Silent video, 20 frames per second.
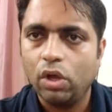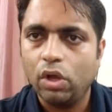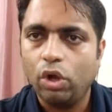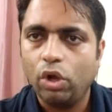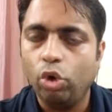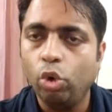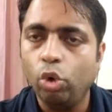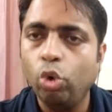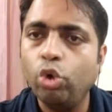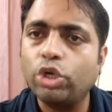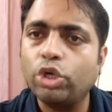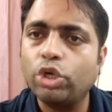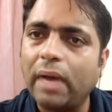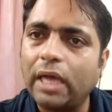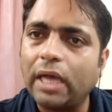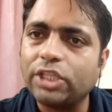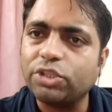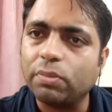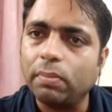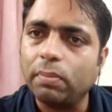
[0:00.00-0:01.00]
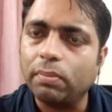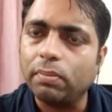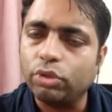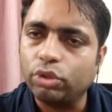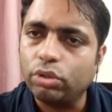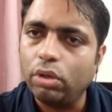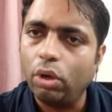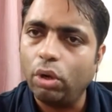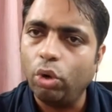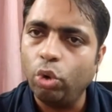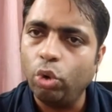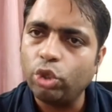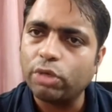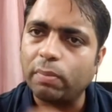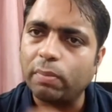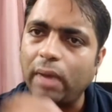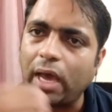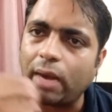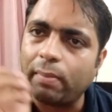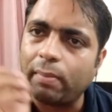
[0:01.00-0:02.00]
लूट माच लूट
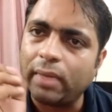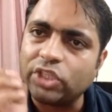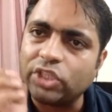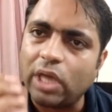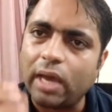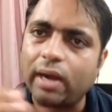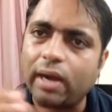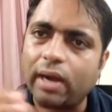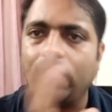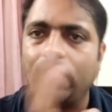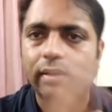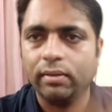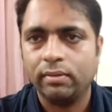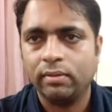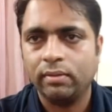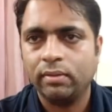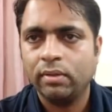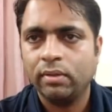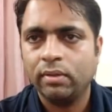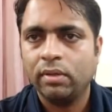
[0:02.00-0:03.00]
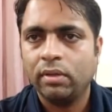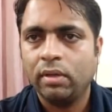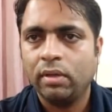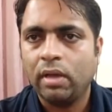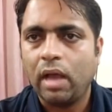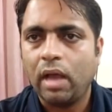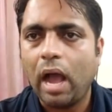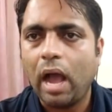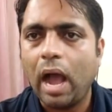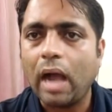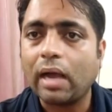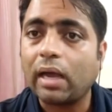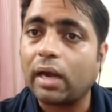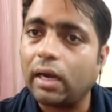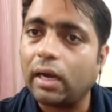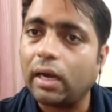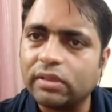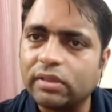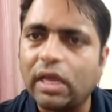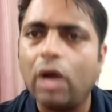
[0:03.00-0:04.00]
मार मचा रहे
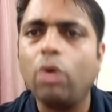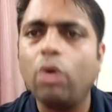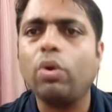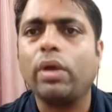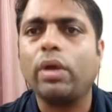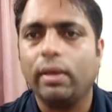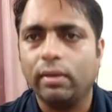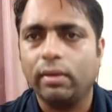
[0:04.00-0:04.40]
आक्रांताओं के